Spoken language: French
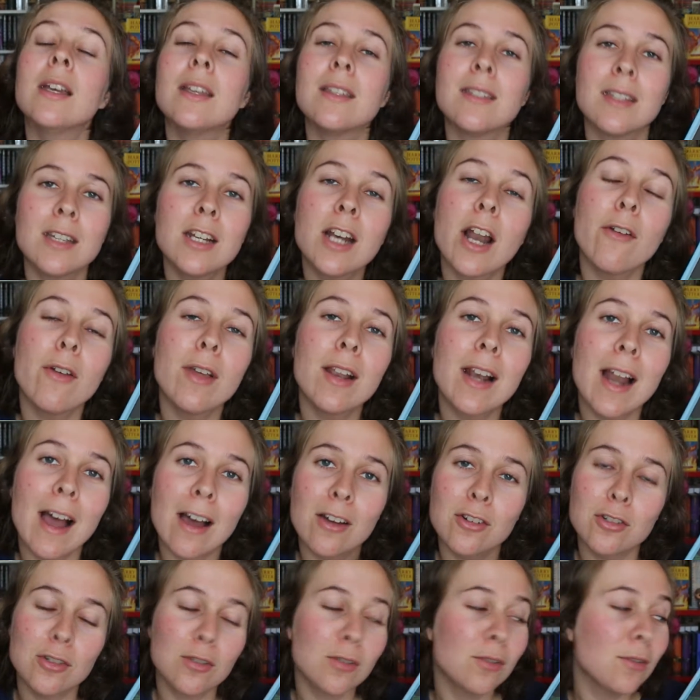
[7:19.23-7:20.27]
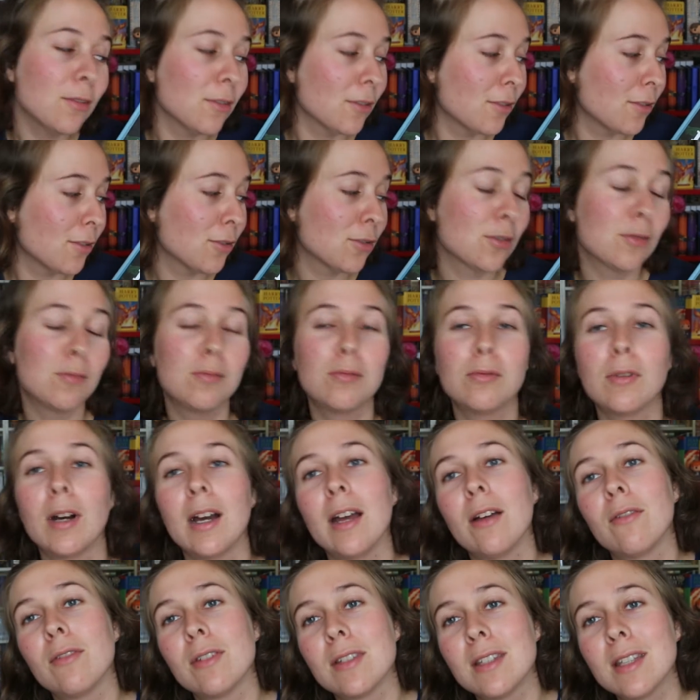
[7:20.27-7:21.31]
Si j'avais de l'argent, je
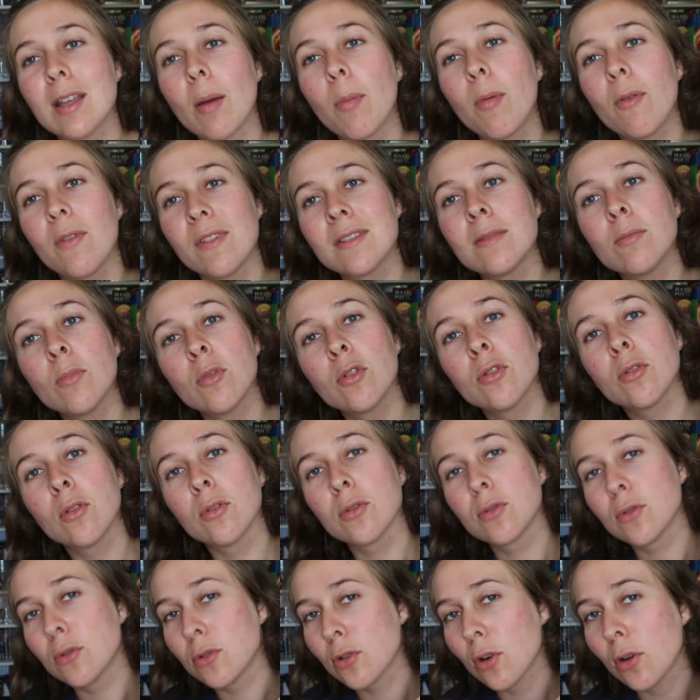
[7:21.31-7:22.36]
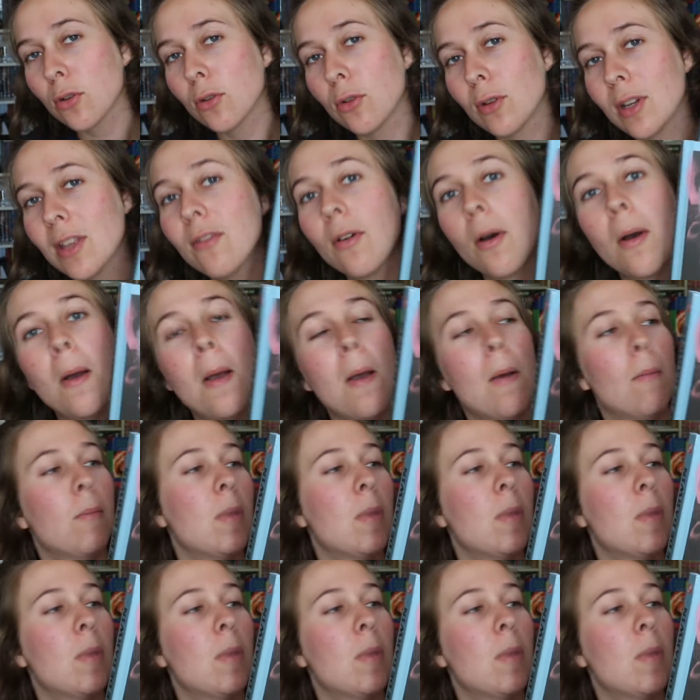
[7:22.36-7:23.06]
pourrais investir plus facilement dans ce genre de livre.